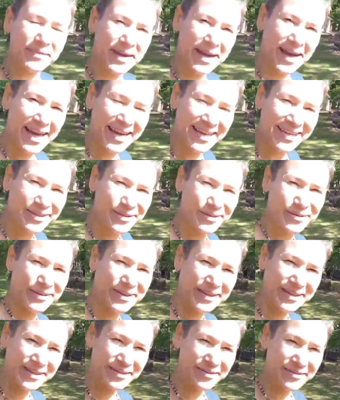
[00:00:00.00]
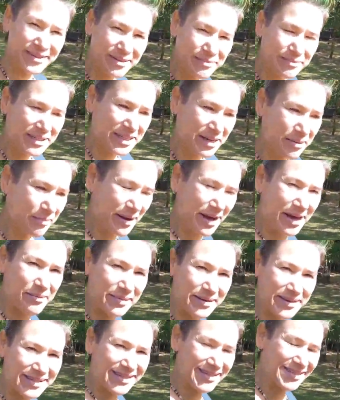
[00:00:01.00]
Hi, schön, dass du wieder mit dabei
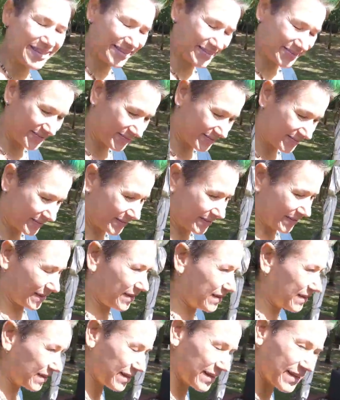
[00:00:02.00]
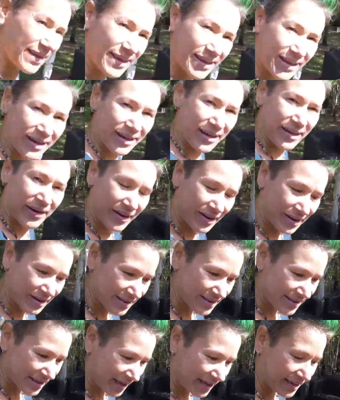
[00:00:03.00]
bist.
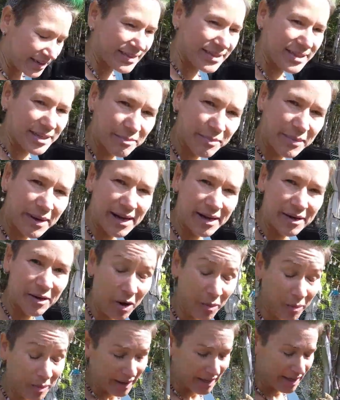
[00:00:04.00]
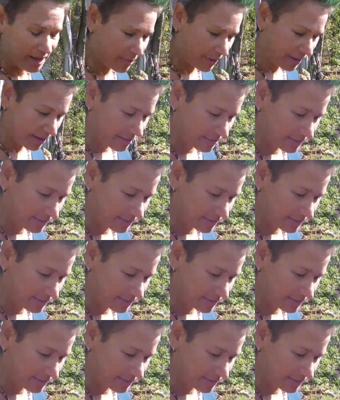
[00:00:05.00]
Heute zeige ich dir mal Copaiba.